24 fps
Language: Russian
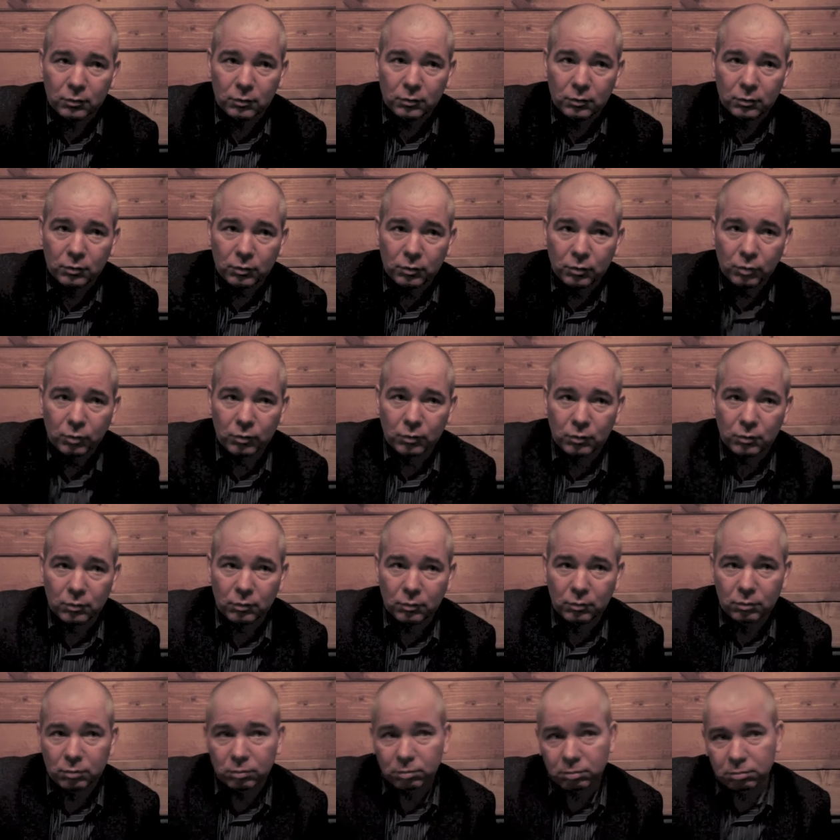Ну,
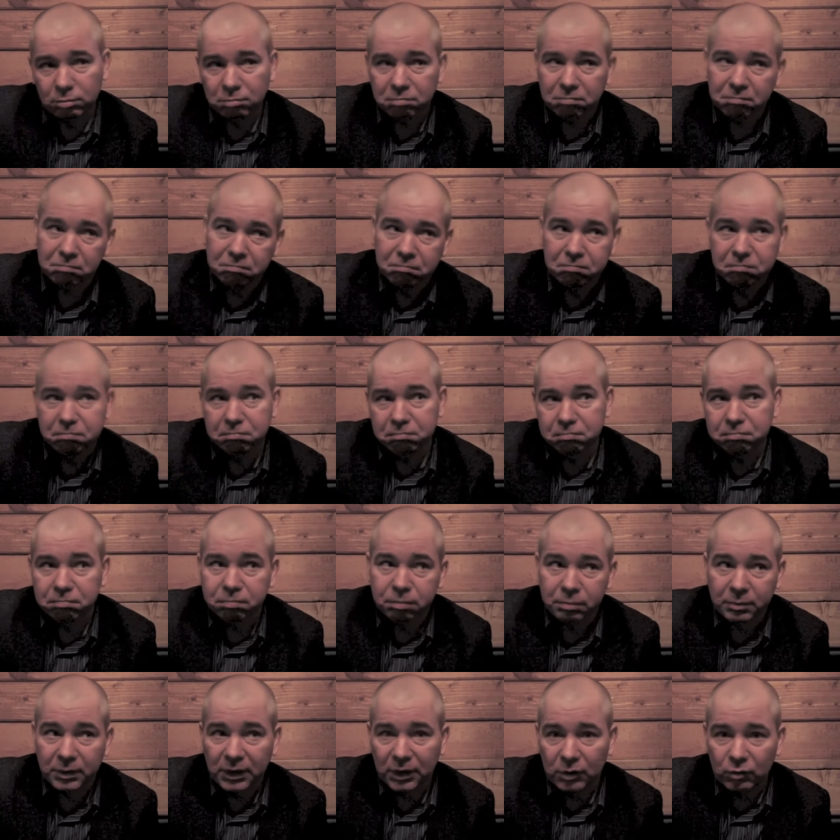
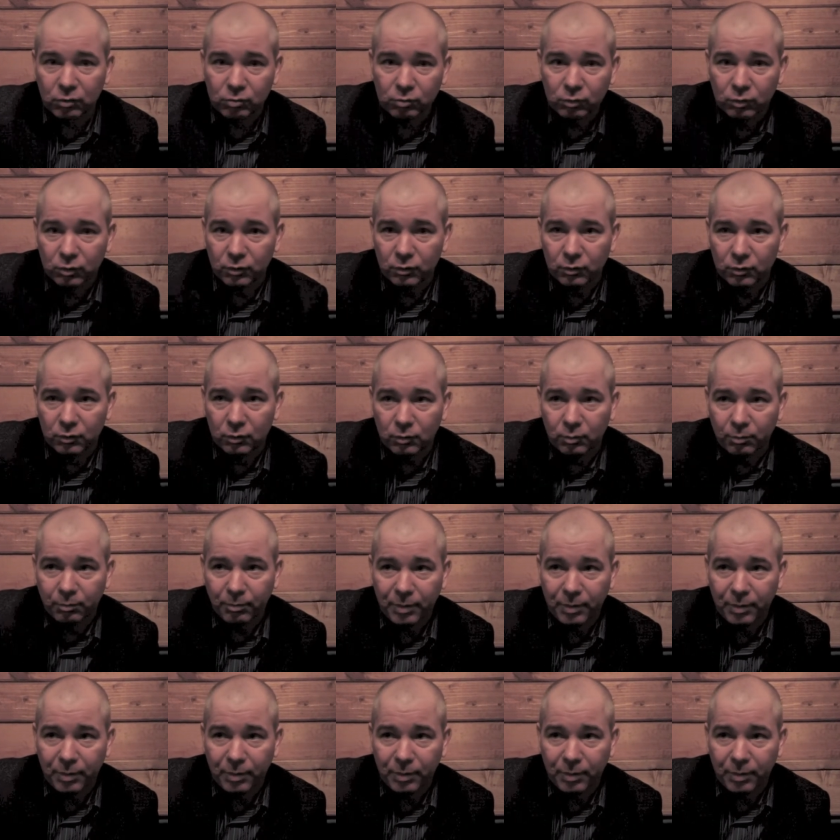я думаю,